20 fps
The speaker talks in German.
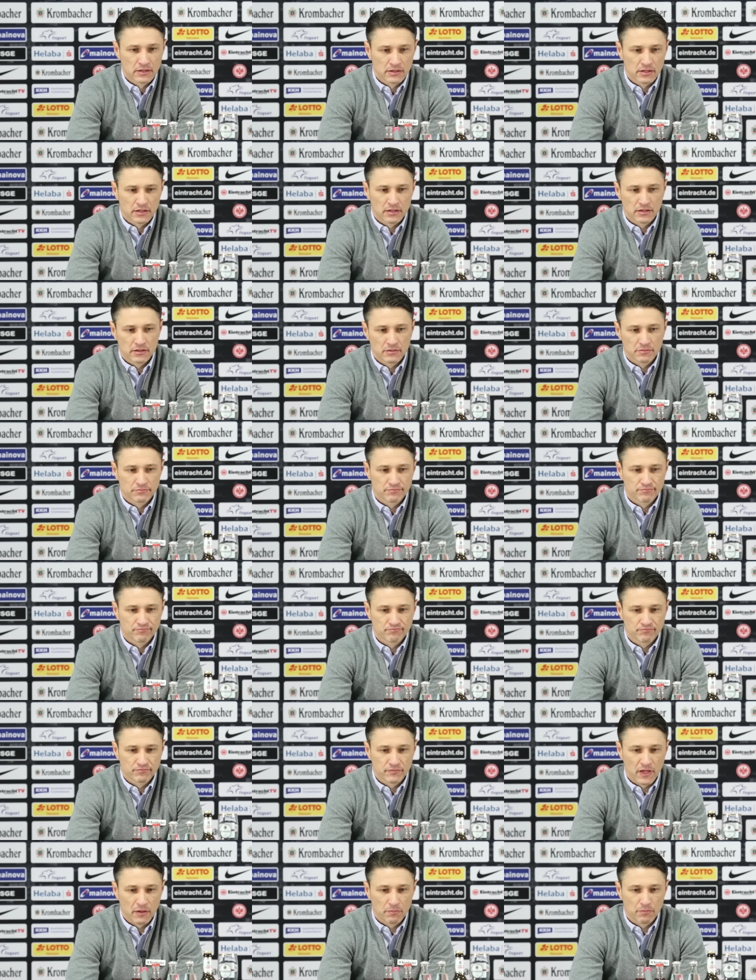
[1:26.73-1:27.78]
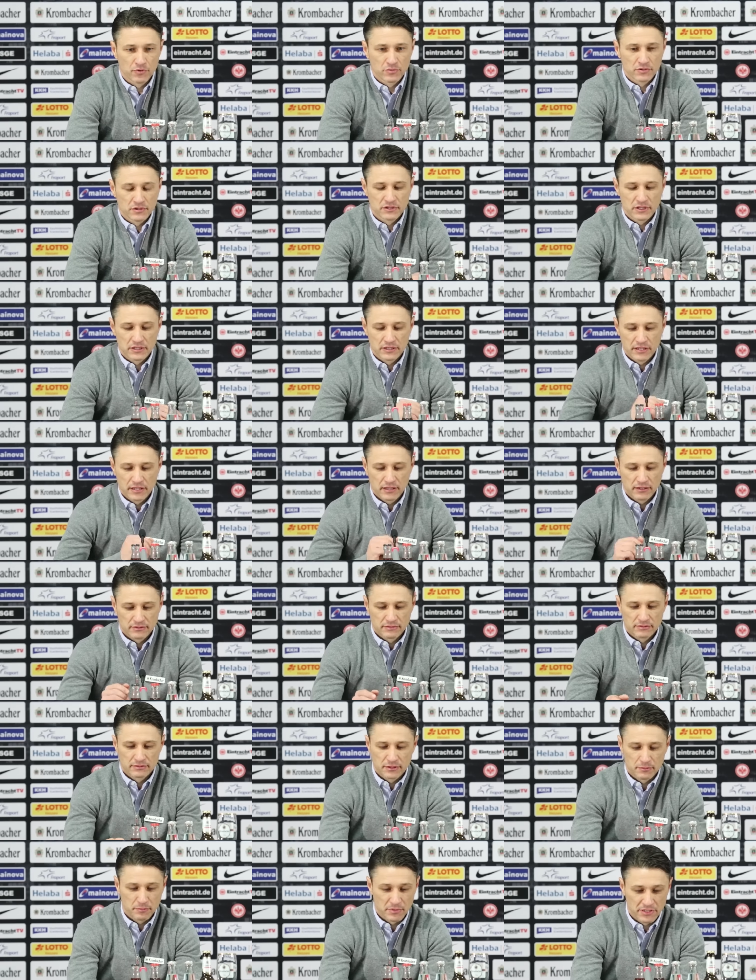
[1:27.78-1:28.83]
Der, der Punkt ist ja der,
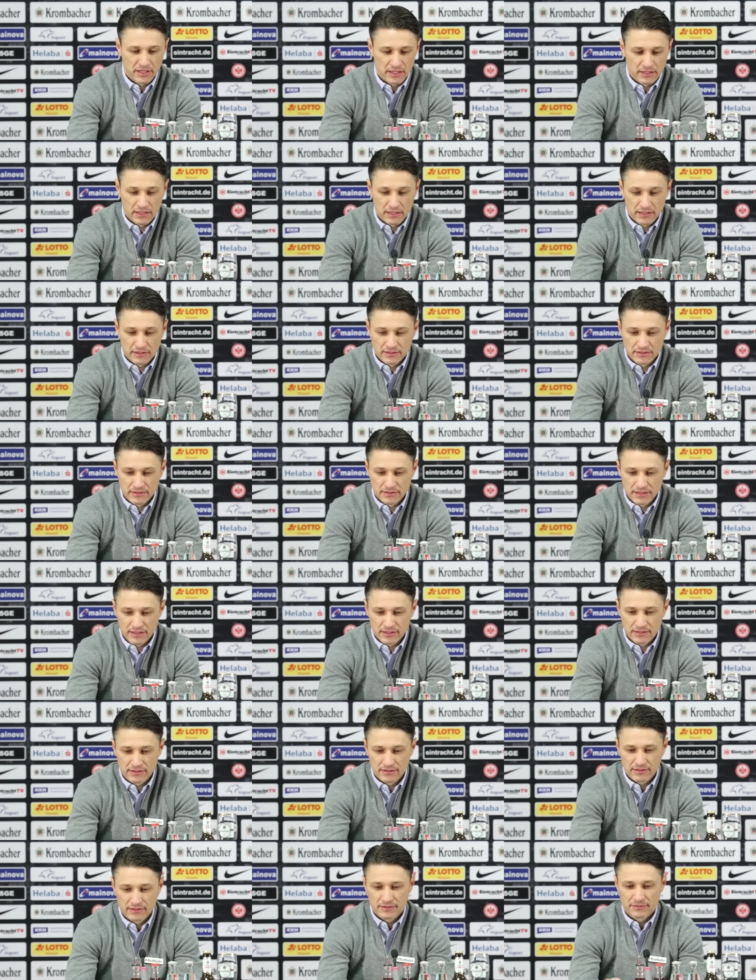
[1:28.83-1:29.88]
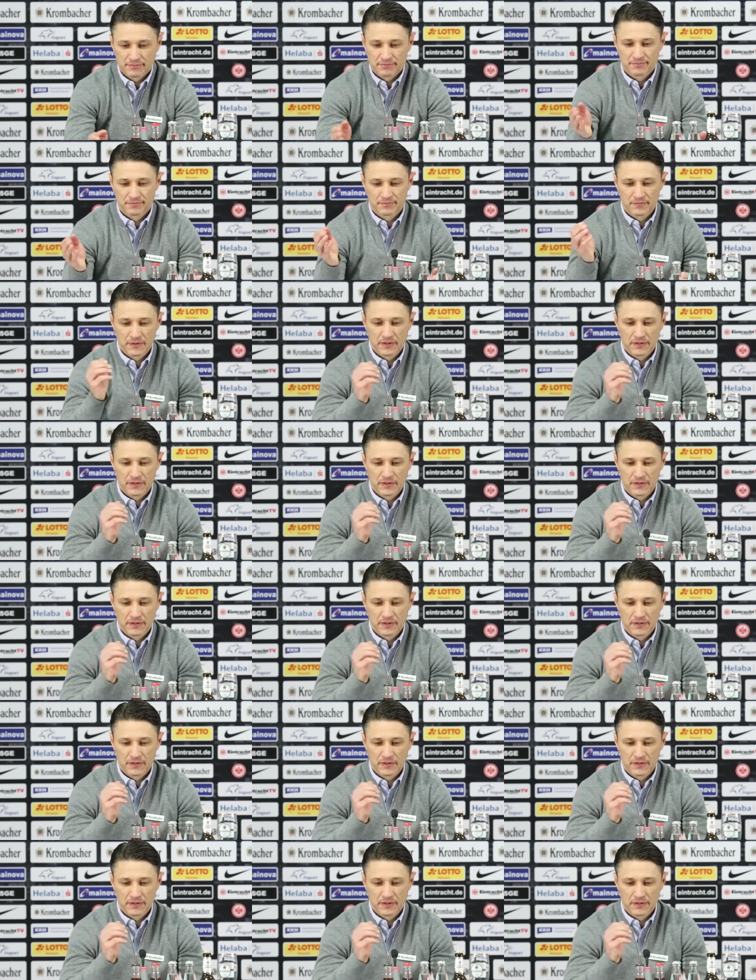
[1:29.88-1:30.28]
der Peter hat ja alles gesagt. Ähm,